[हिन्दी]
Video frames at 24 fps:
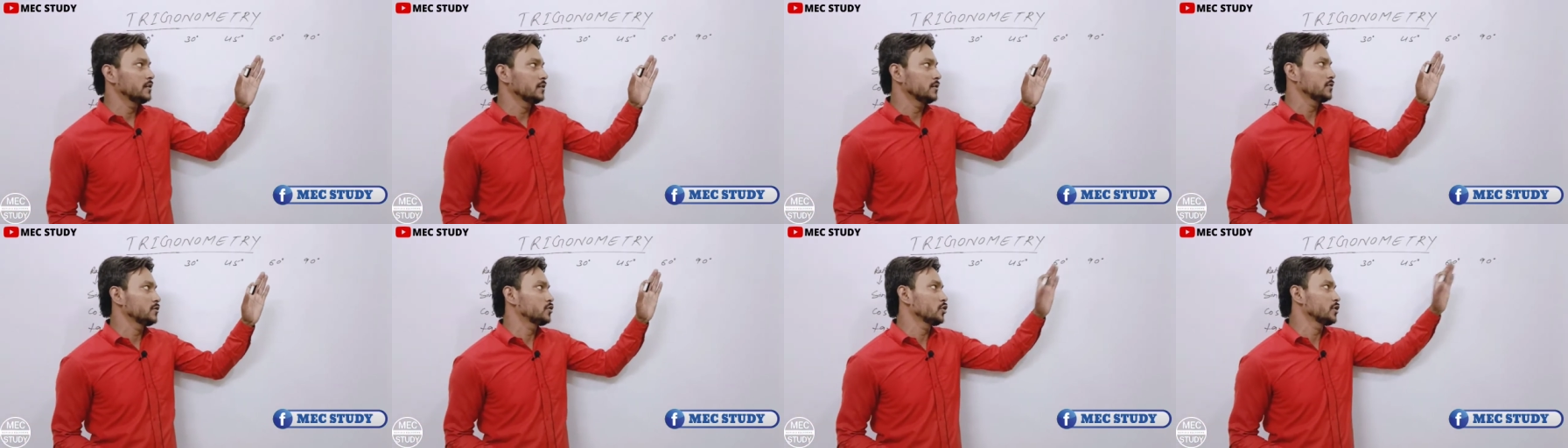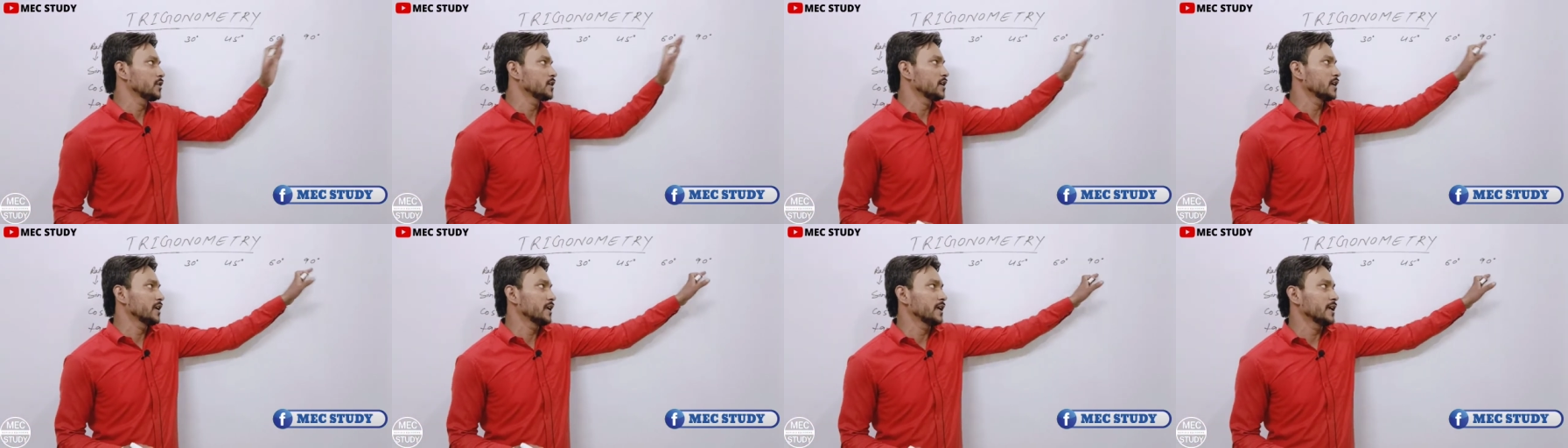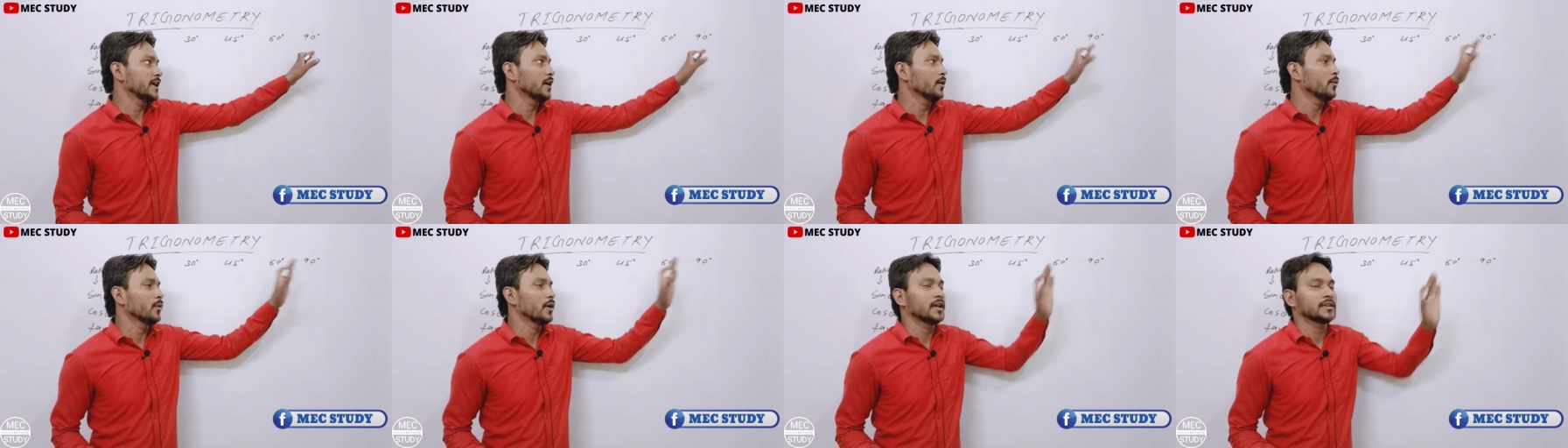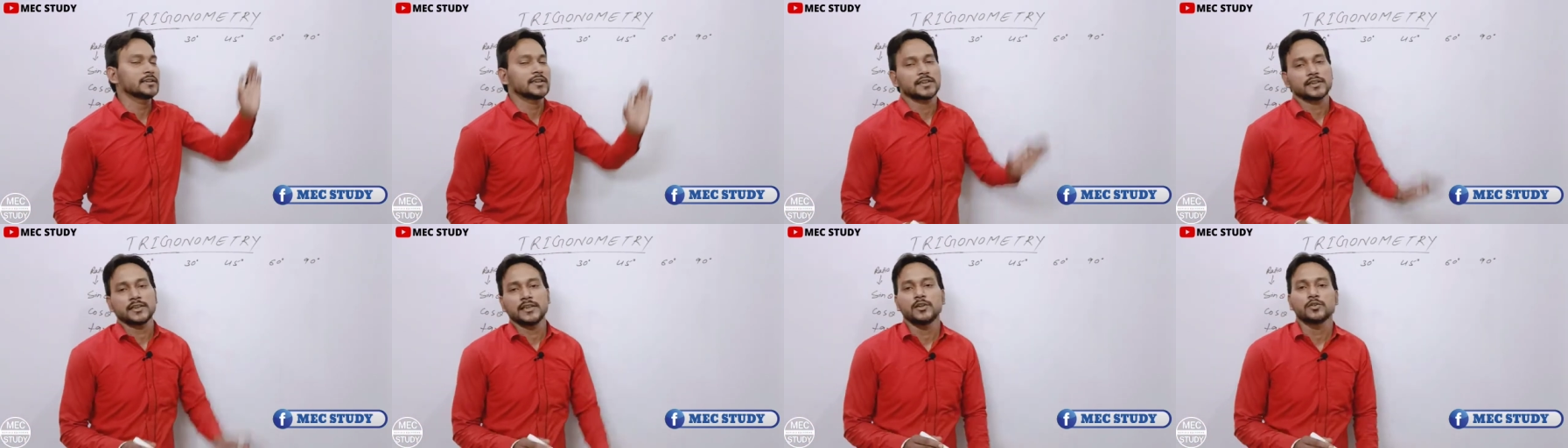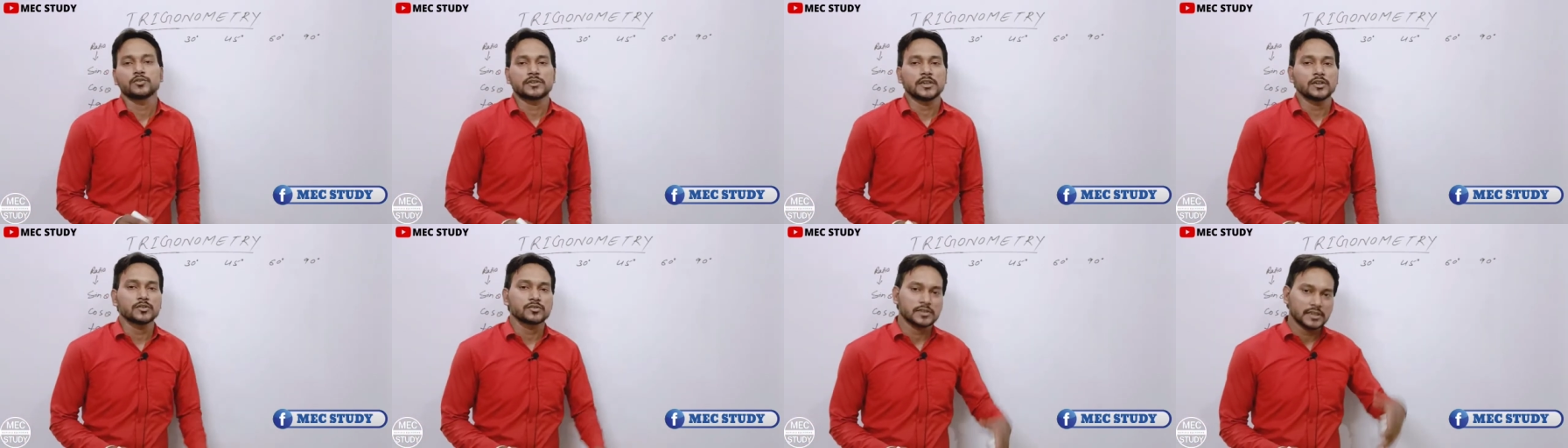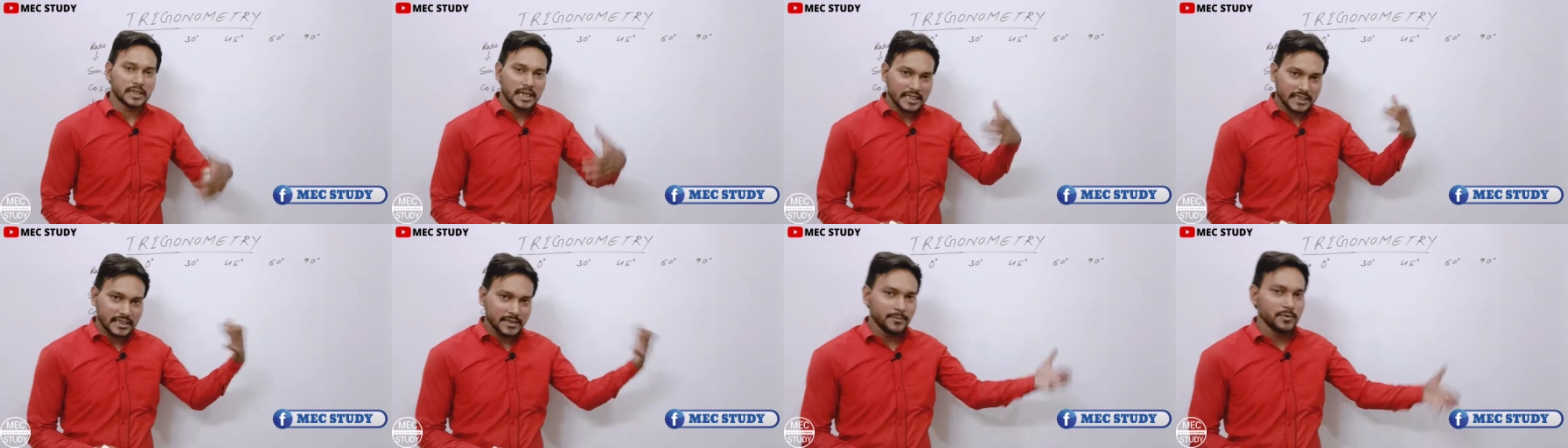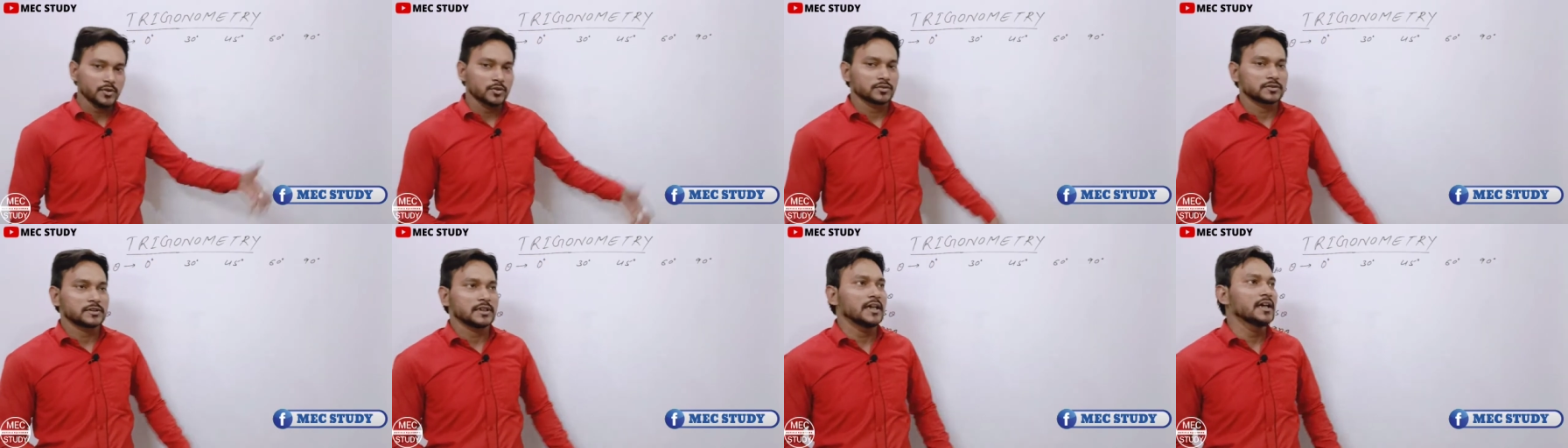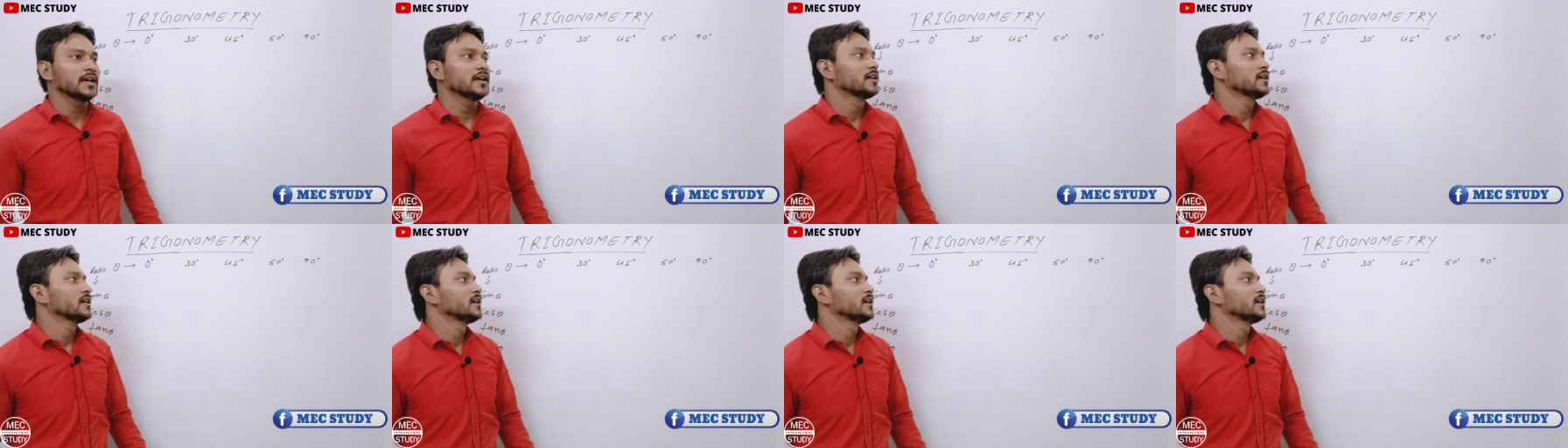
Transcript: जो डिग्री है वहाँ तक नहीं होता है उसके आगे भी होता है